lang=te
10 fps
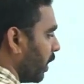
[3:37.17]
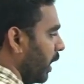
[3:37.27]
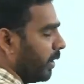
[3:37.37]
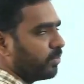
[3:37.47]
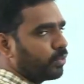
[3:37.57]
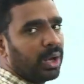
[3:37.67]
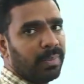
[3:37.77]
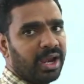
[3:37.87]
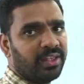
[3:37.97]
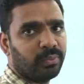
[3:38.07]
ఎక్స్ స్క్వేర్
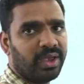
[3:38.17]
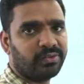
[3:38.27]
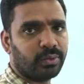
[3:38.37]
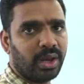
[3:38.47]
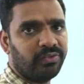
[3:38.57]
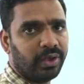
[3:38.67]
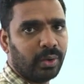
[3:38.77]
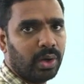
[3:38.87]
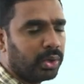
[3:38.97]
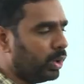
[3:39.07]
మైనస్ వై స్క్వేర్ ఇజ్
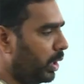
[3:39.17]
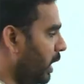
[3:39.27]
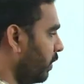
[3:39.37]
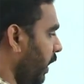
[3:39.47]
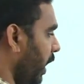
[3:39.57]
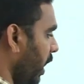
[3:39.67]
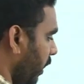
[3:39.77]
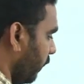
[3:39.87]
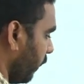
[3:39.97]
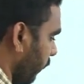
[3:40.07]
ఈక్వల్ టు త్రీ
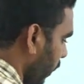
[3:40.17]
నైంటీ సిక్స్